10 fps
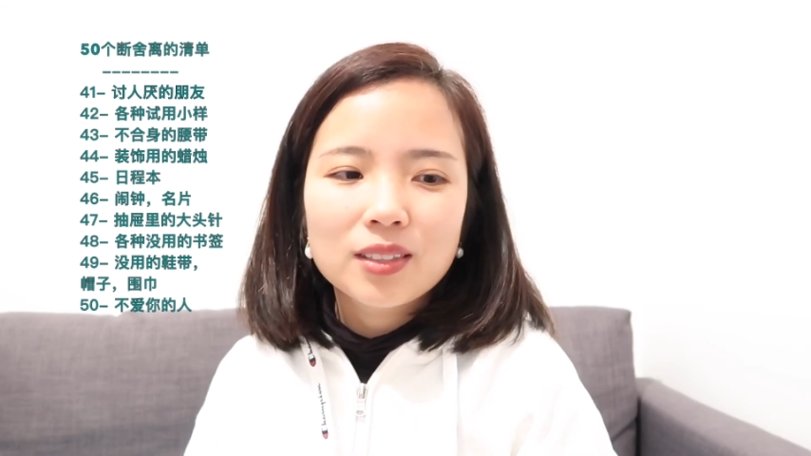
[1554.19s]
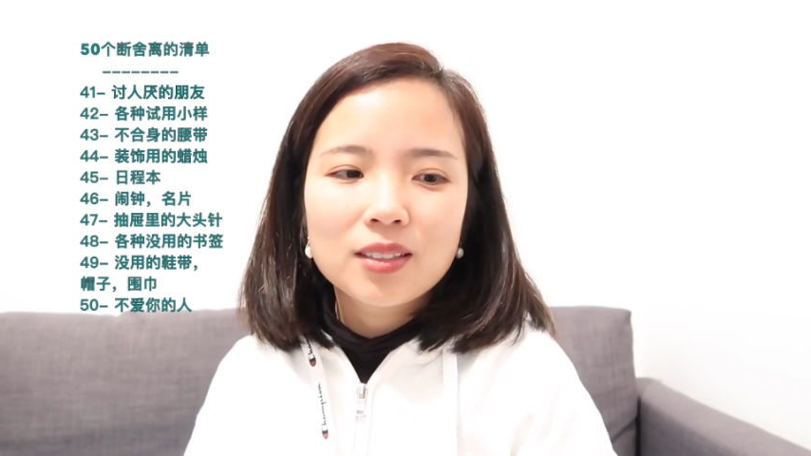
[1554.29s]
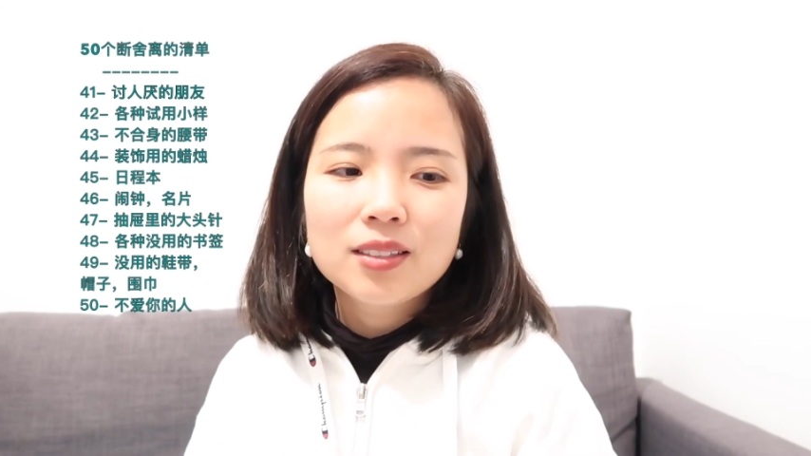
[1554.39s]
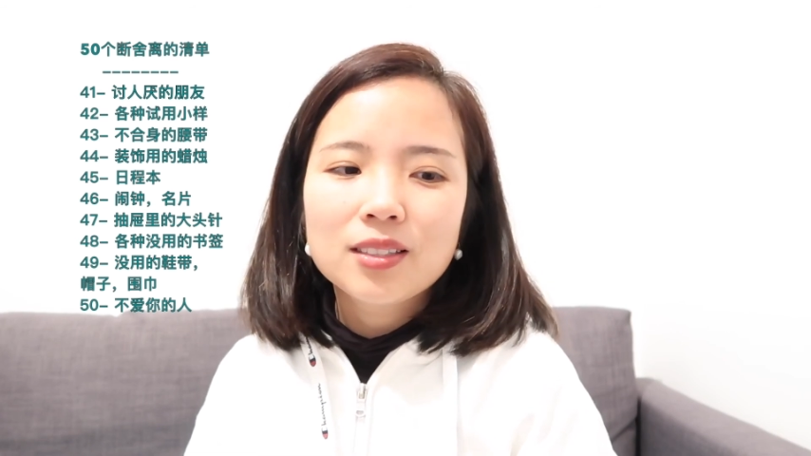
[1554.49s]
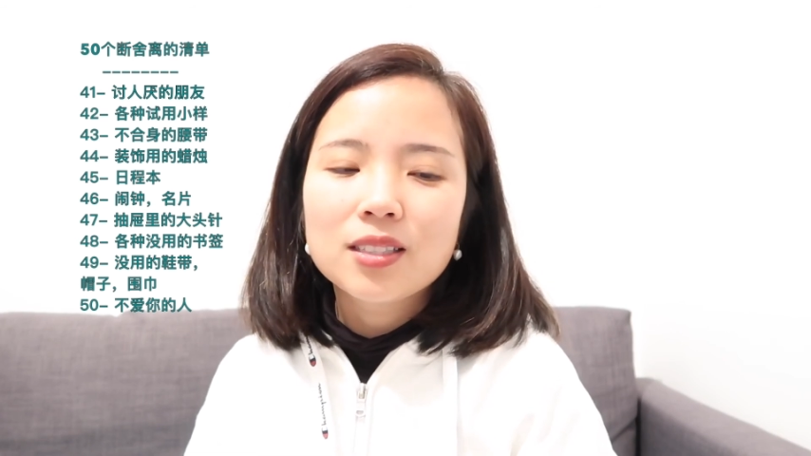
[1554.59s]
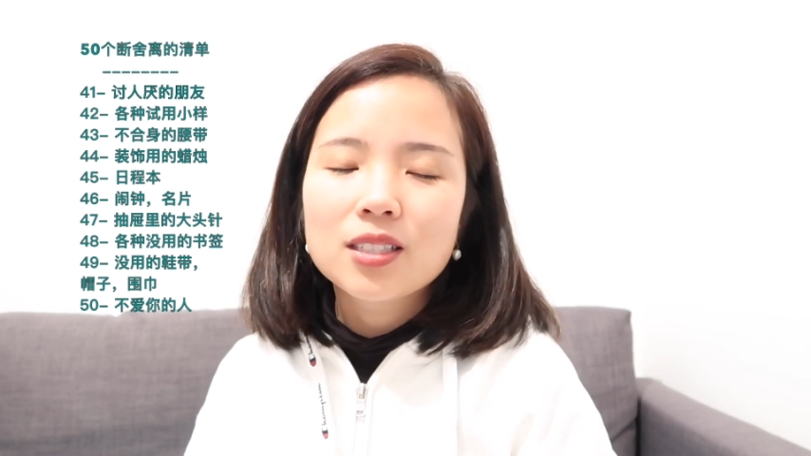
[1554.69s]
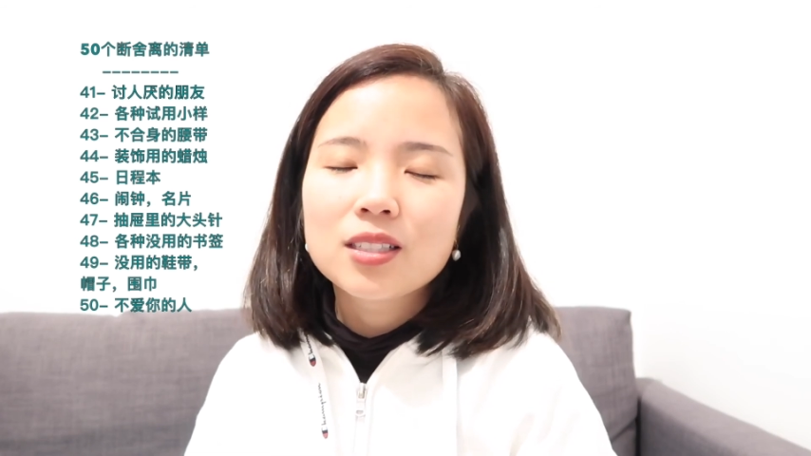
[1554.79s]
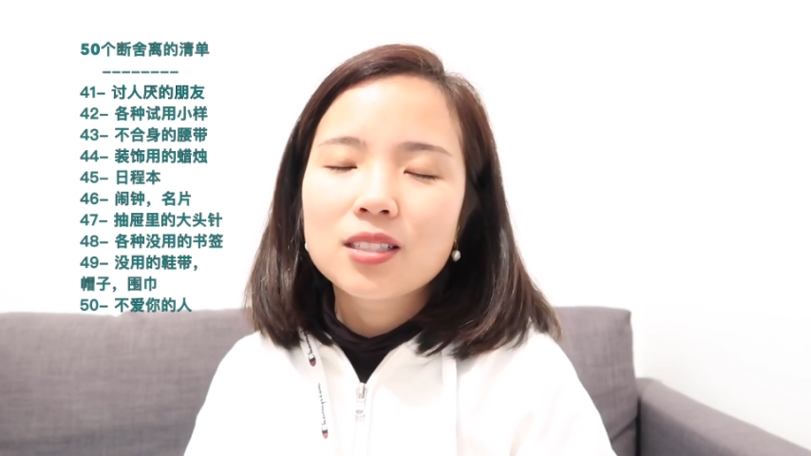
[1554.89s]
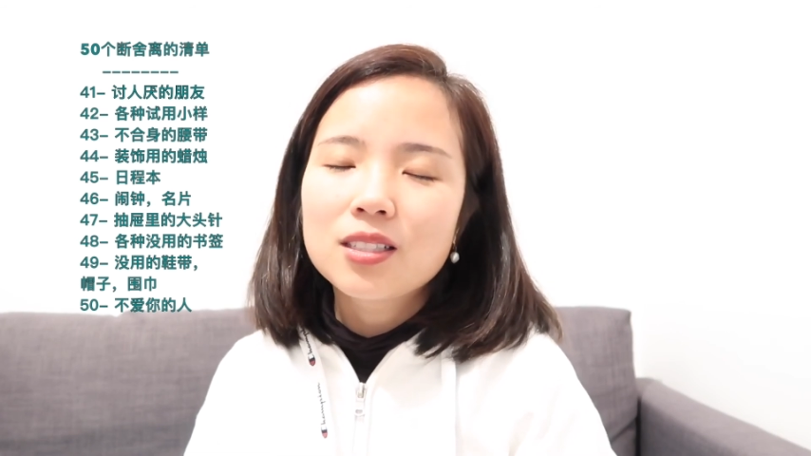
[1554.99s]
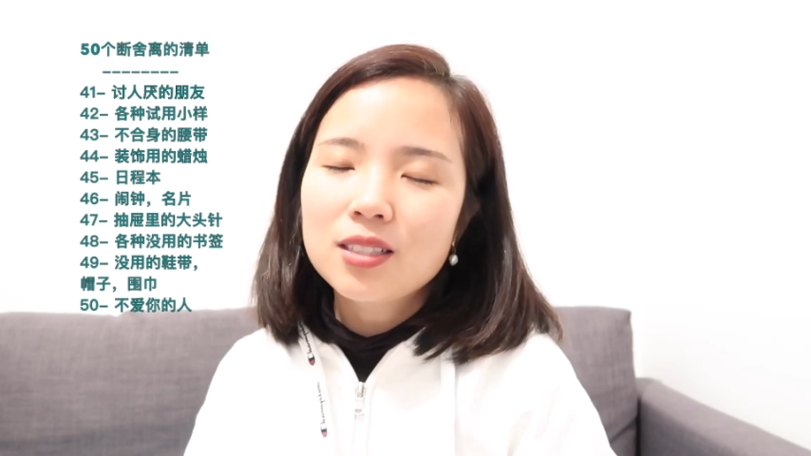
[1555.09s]
而且
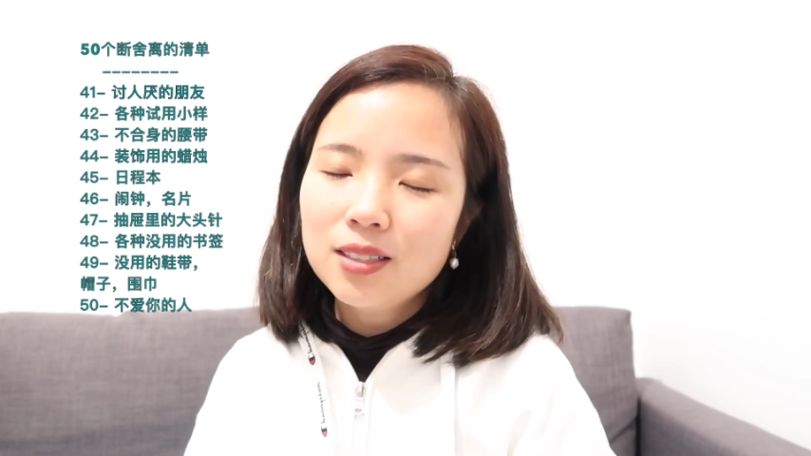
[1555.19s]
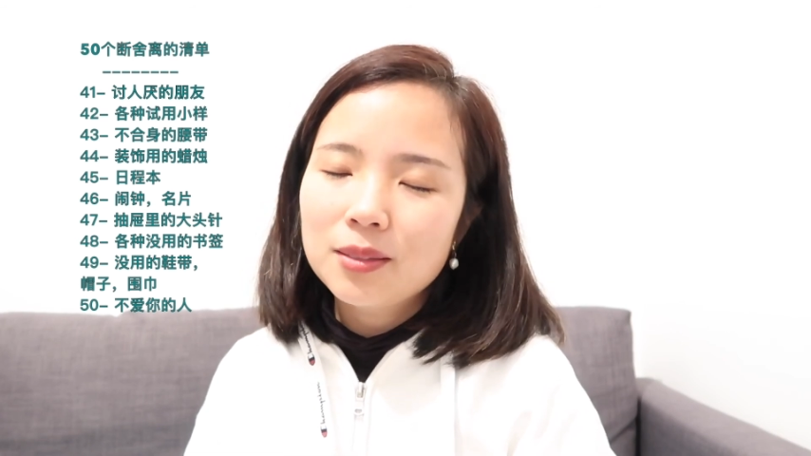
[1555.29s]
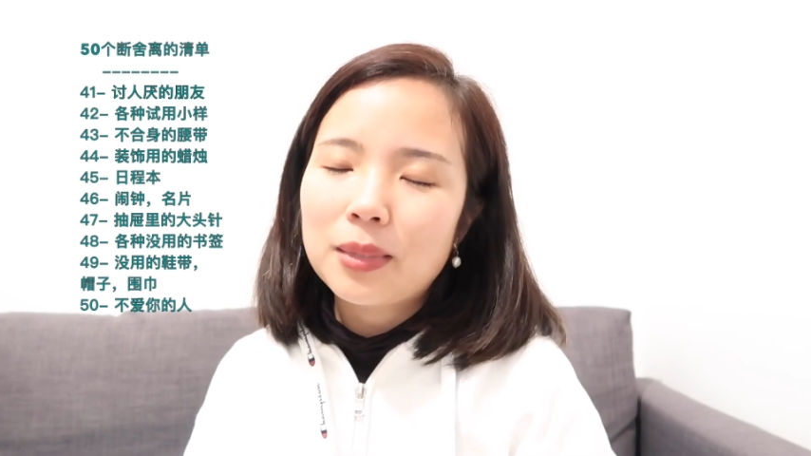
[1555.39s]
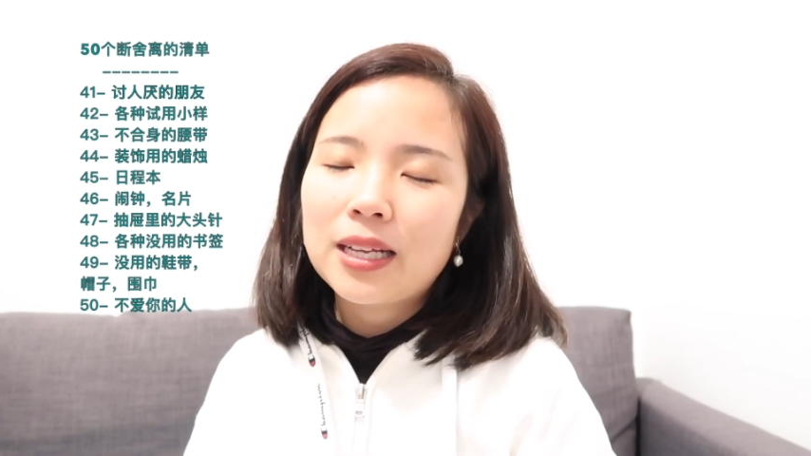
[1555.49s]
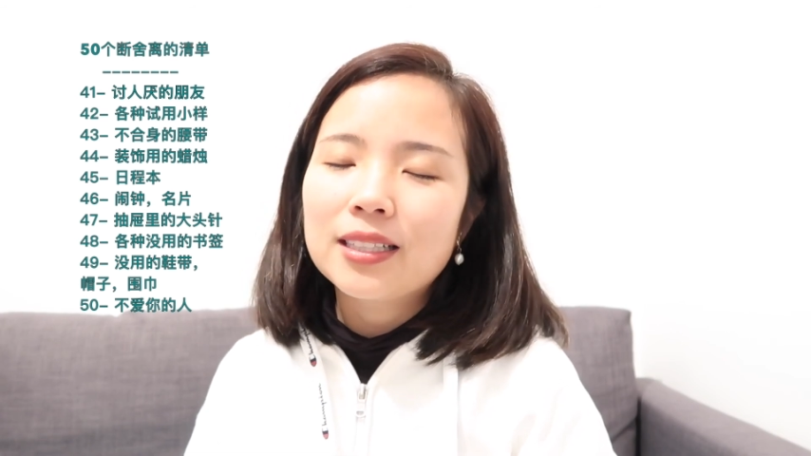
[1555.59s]
是真的把